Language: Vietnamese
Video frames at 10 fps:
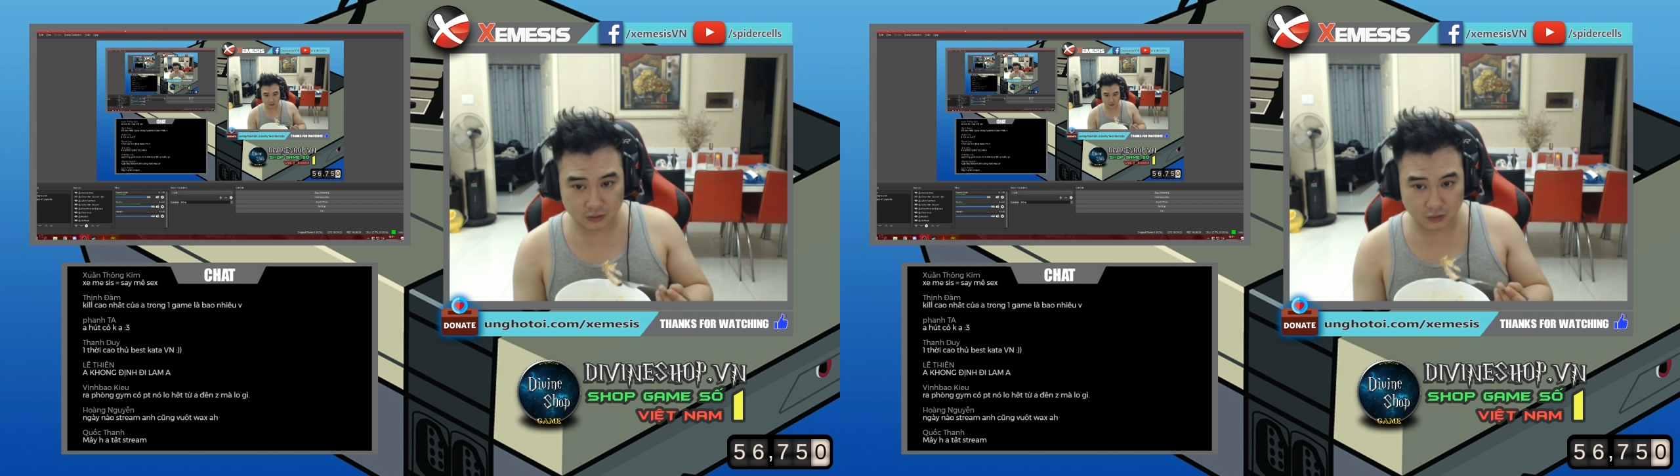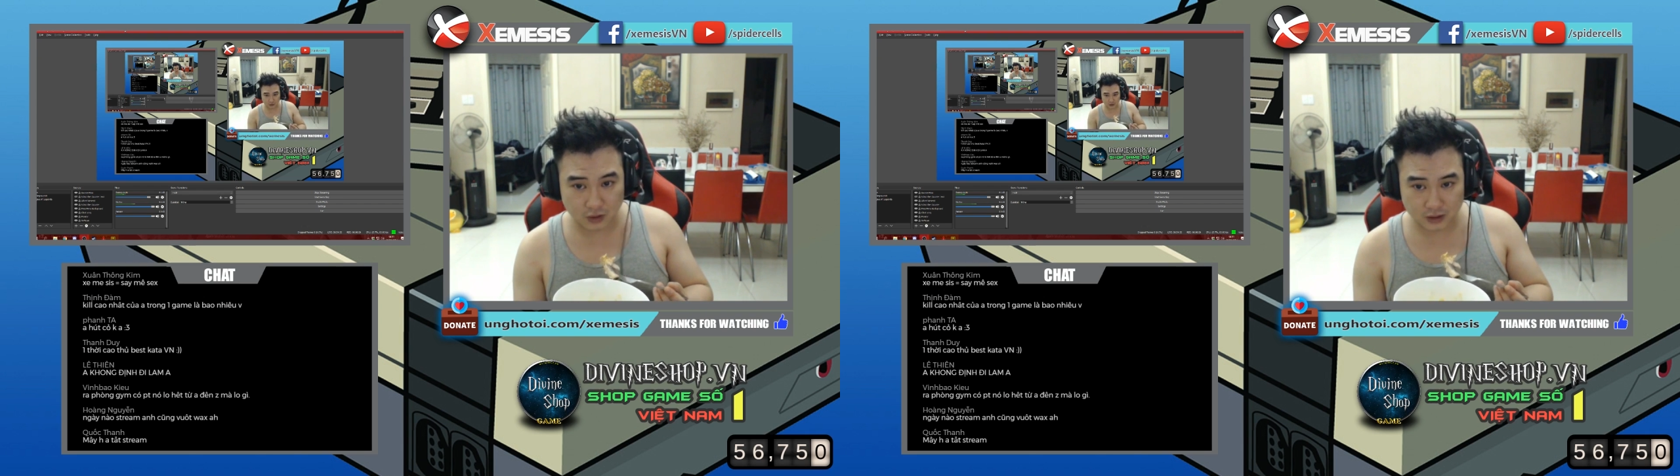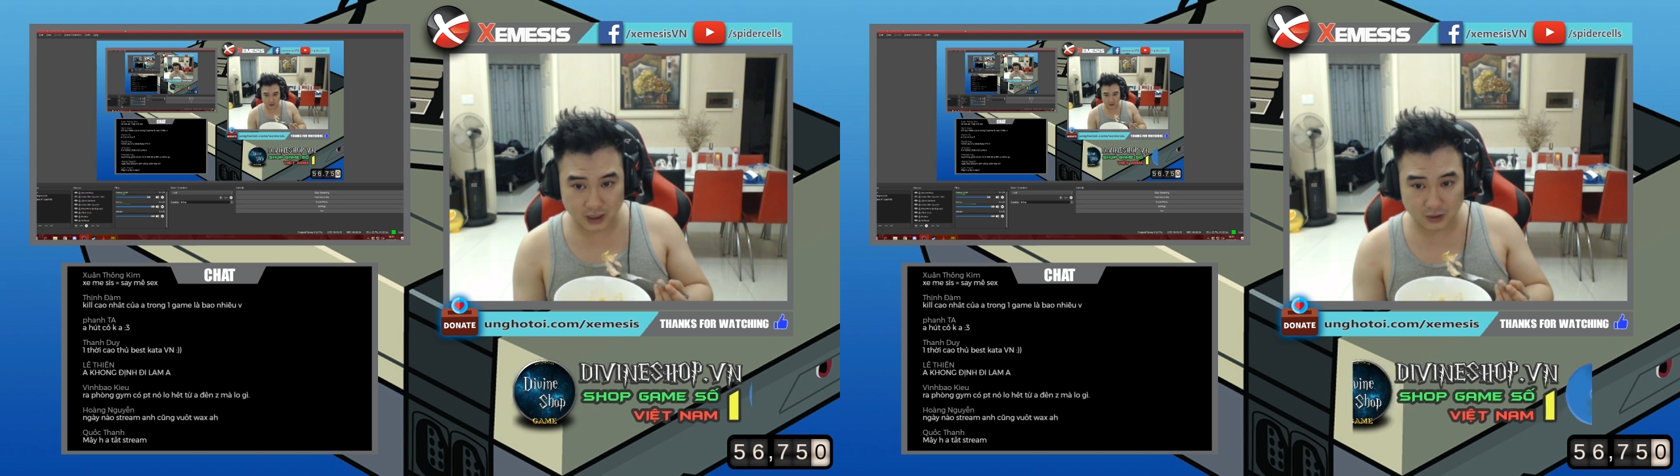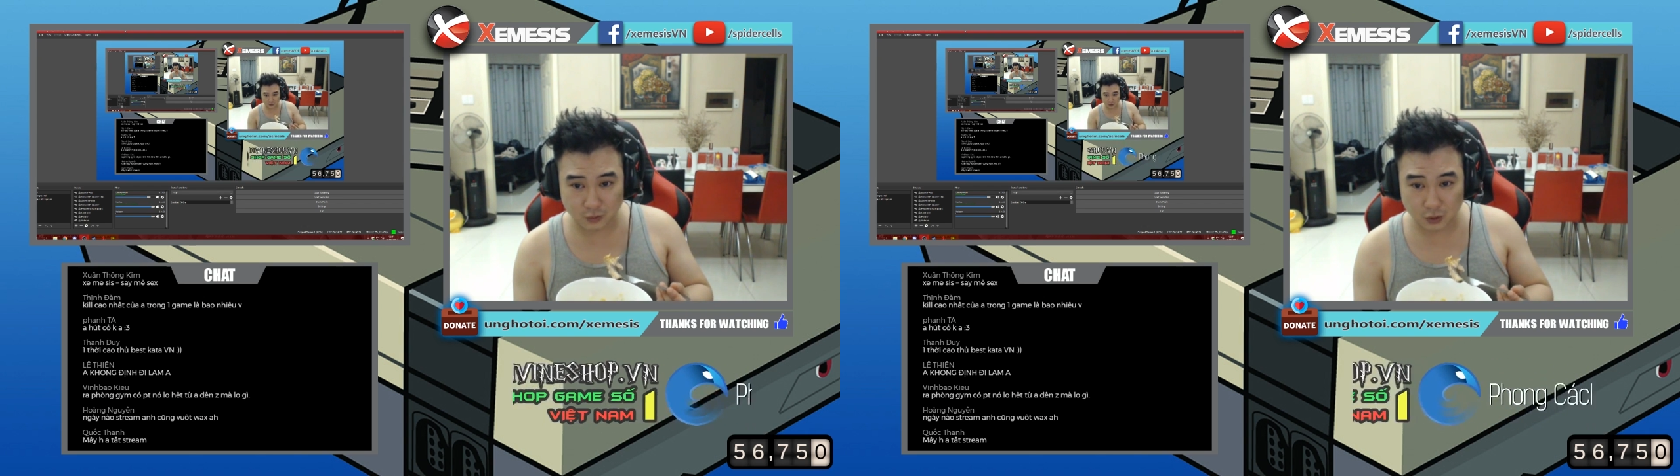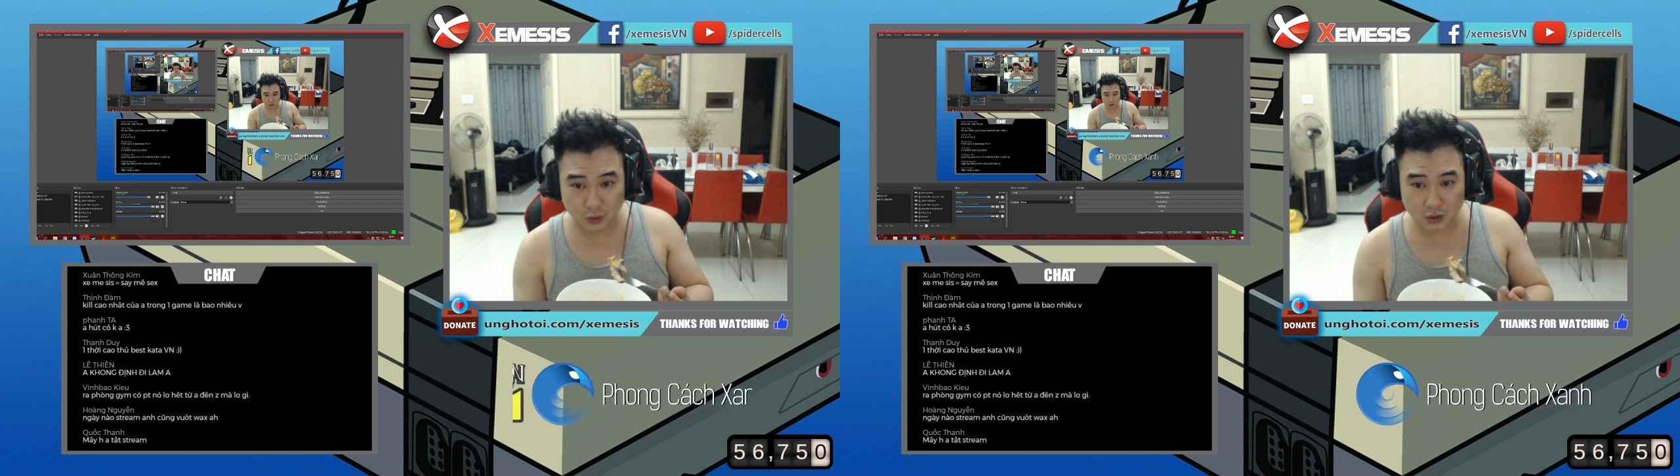của cái
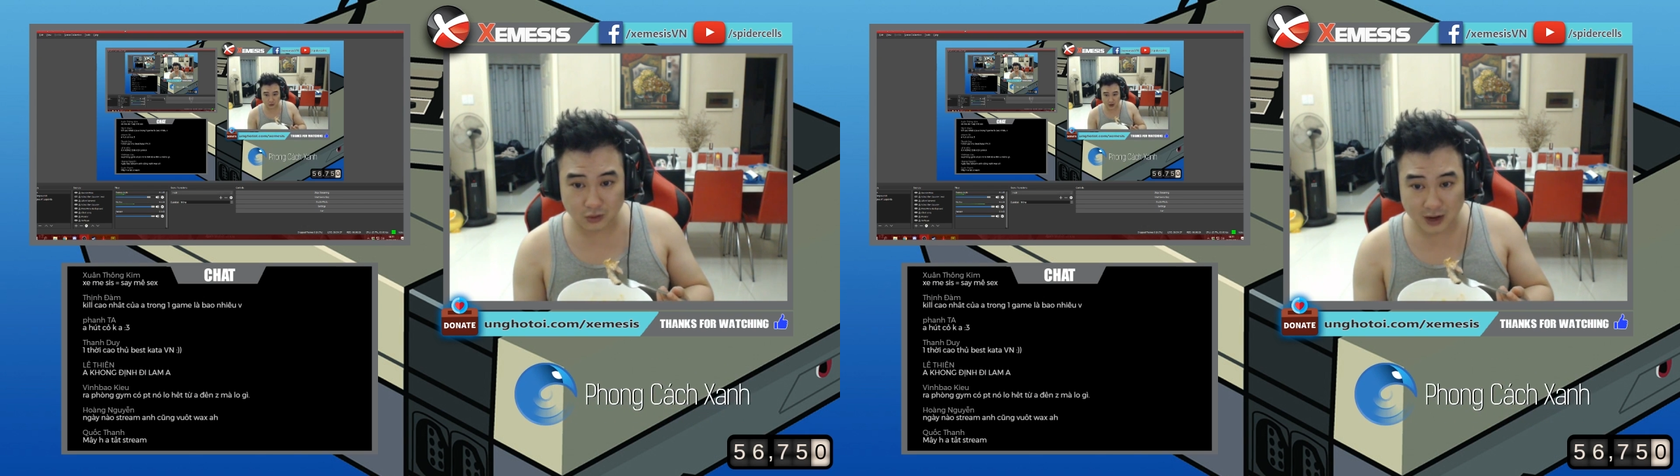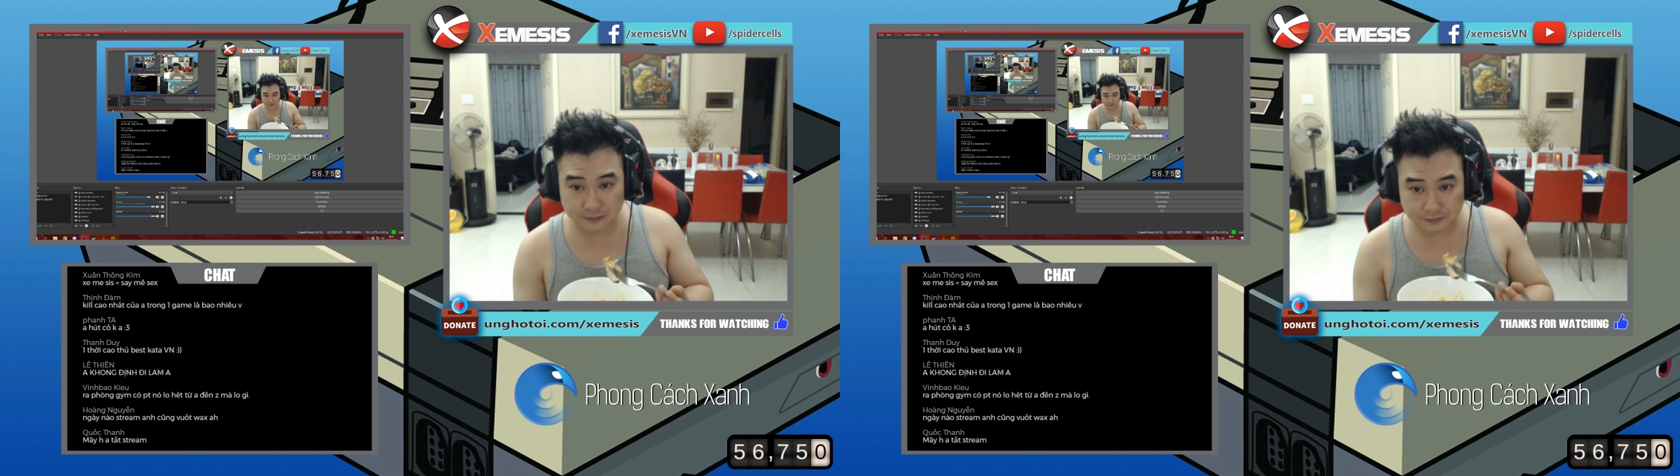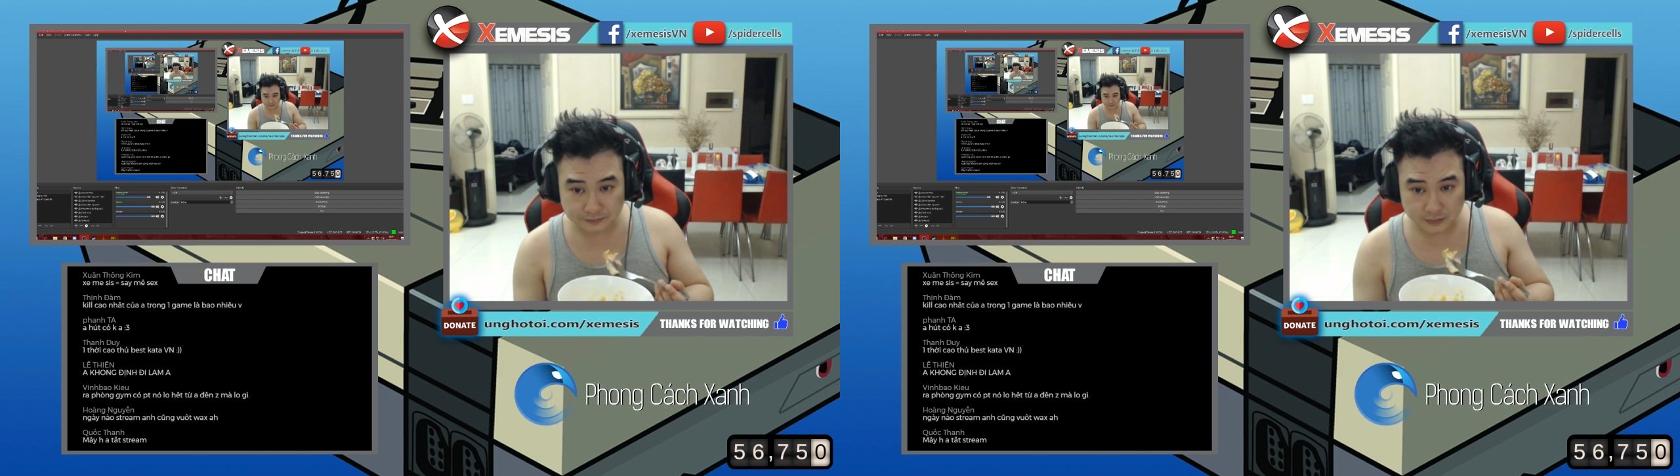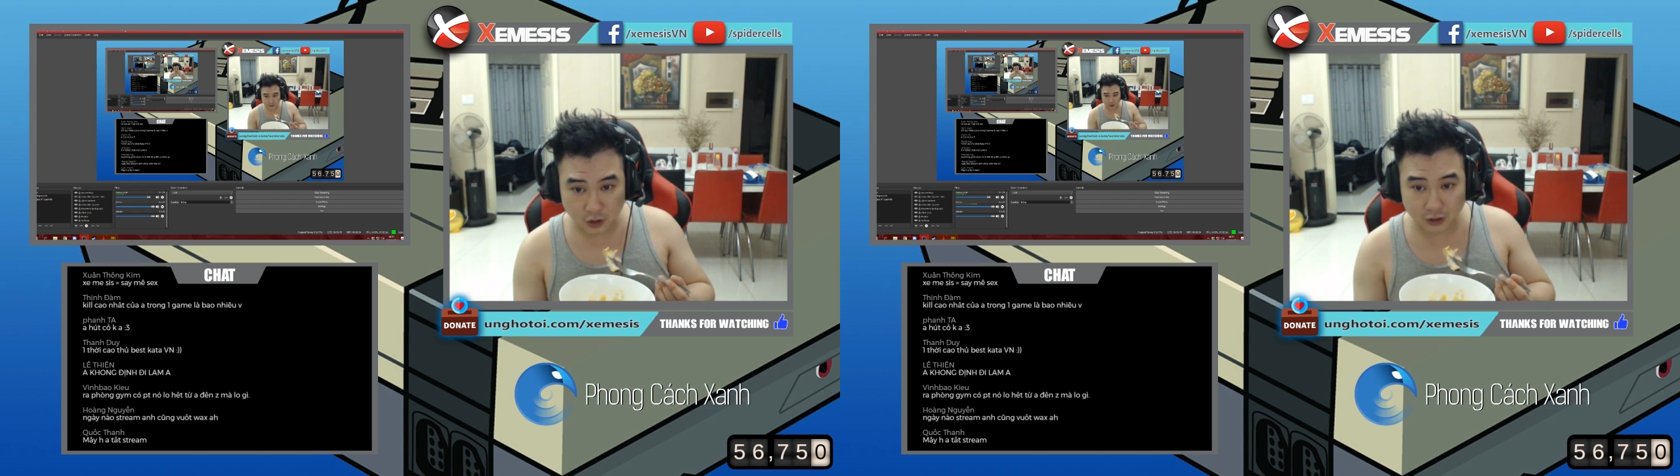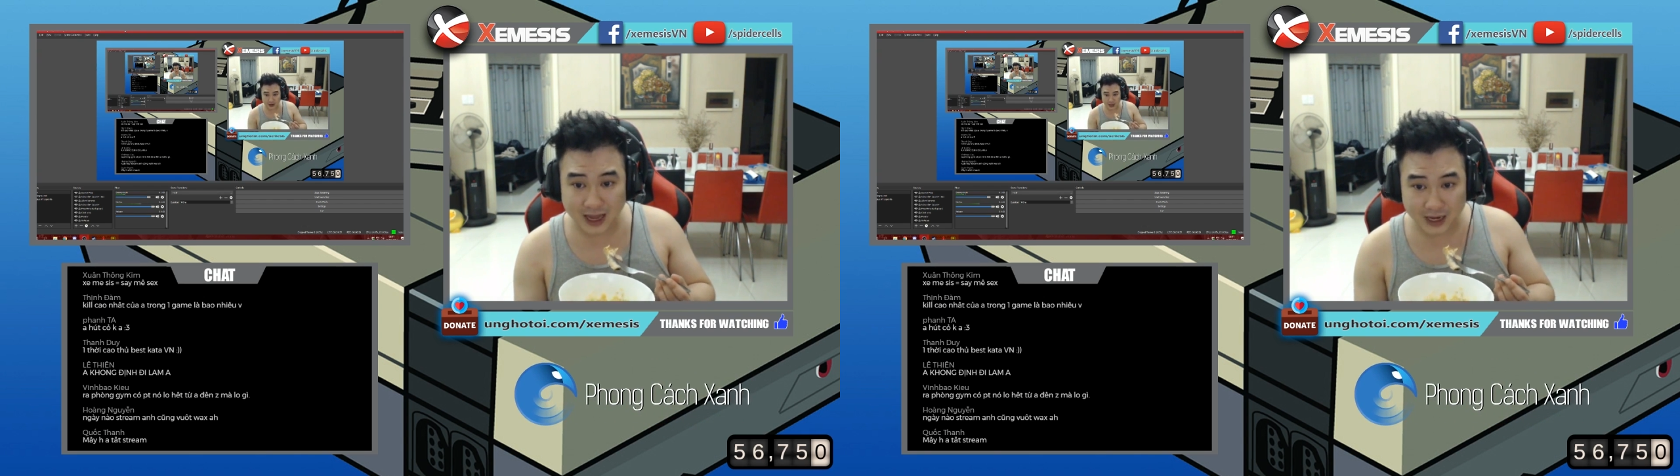World of Warcraft
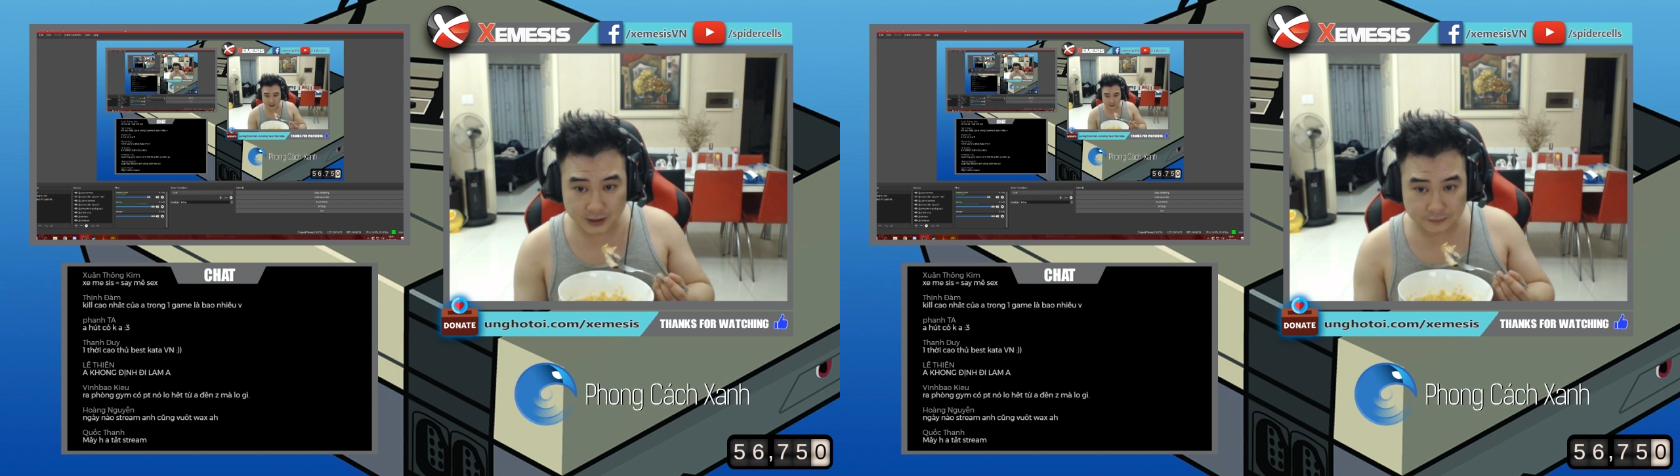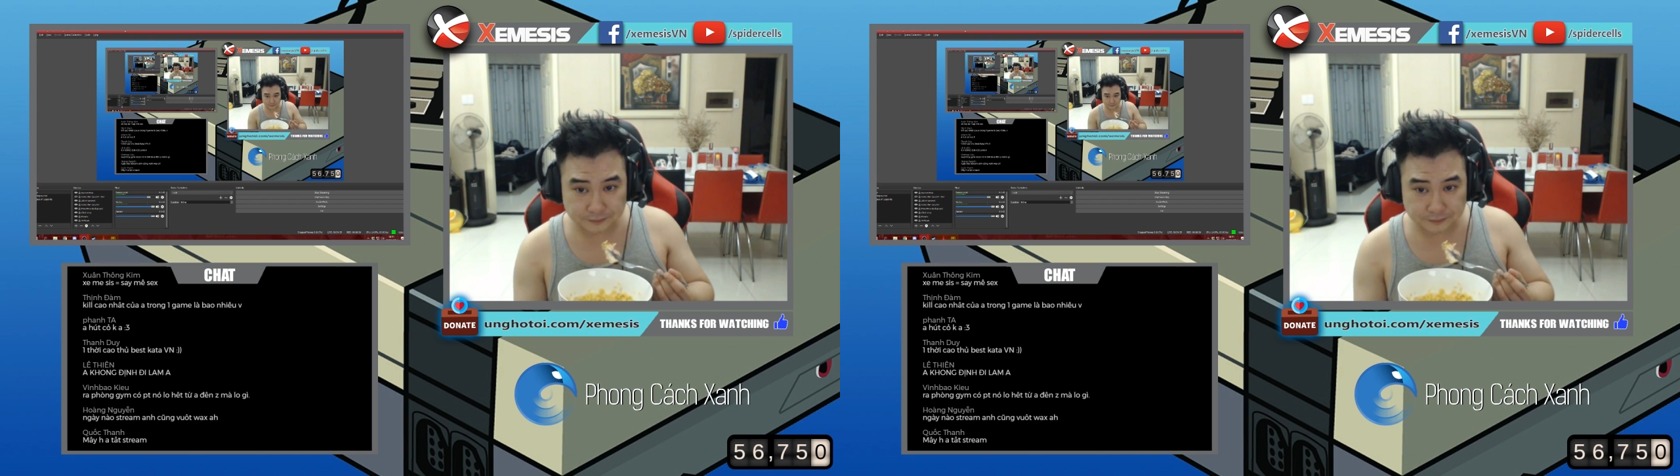online đó,